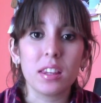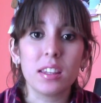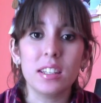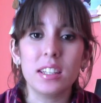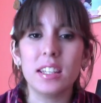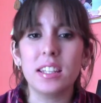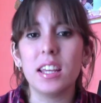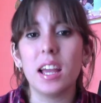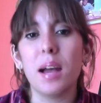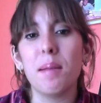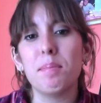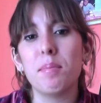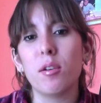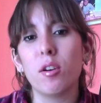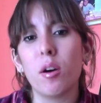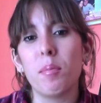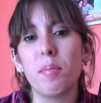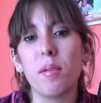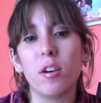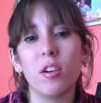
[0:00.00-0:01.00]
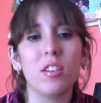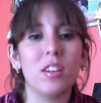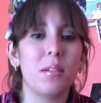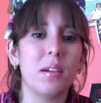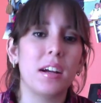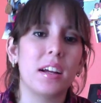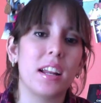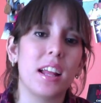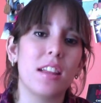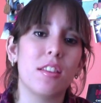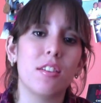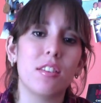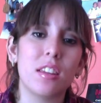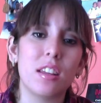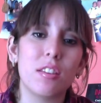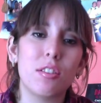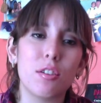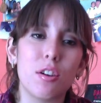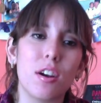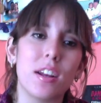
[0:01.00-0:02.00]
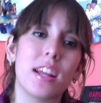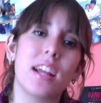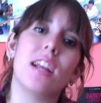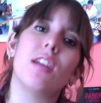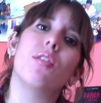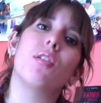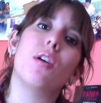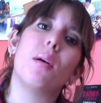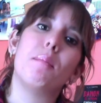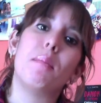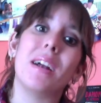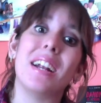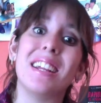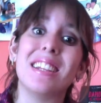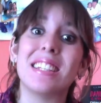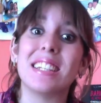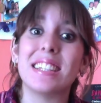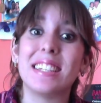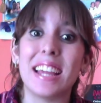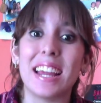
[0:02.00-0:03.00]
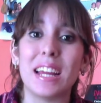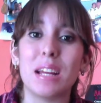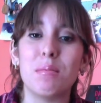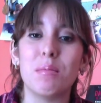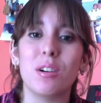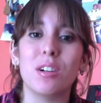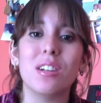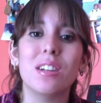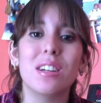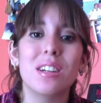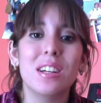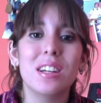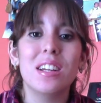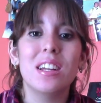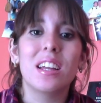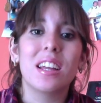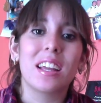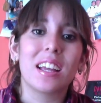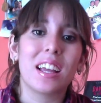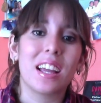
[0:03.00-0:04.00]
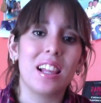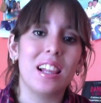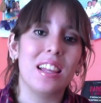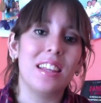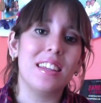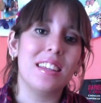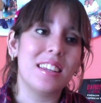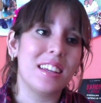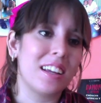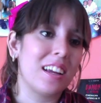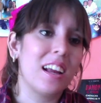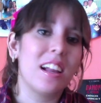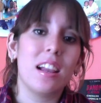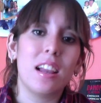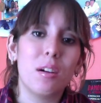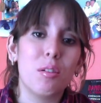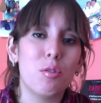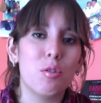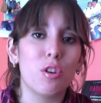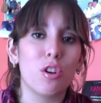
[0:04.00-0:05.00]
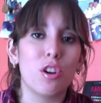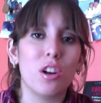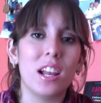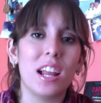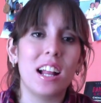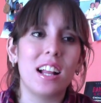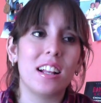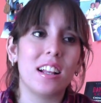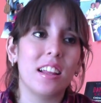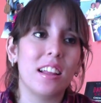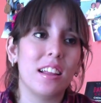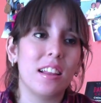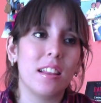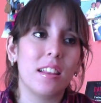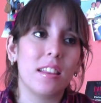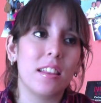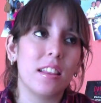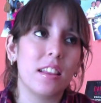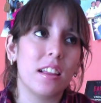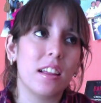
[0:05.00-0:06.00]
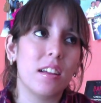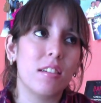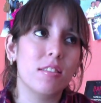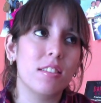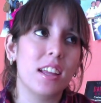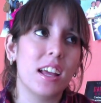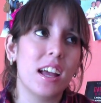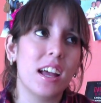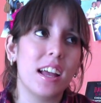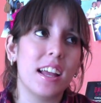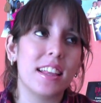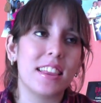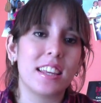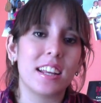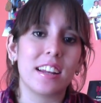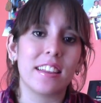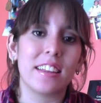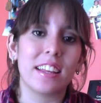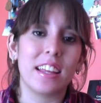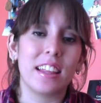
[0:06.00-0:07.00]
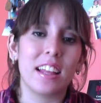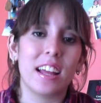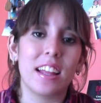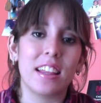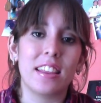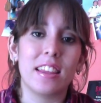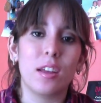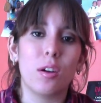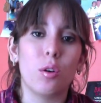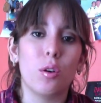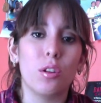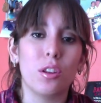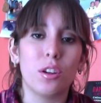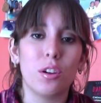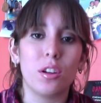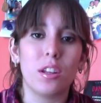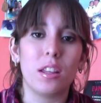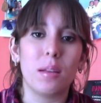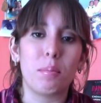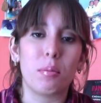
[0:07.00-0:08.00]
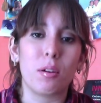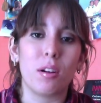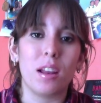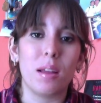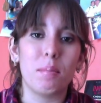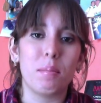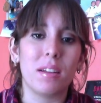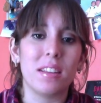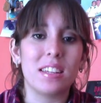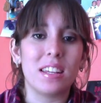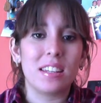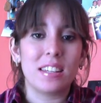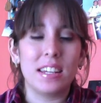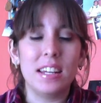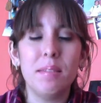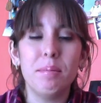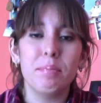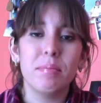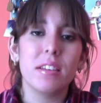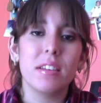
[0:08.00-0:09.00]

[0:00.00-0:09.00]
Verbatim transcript: Y ya poco a poco se va creando esta historia y luego aparece Damon que le dice que él le juró leal una eternidad de odio y de problemas y así.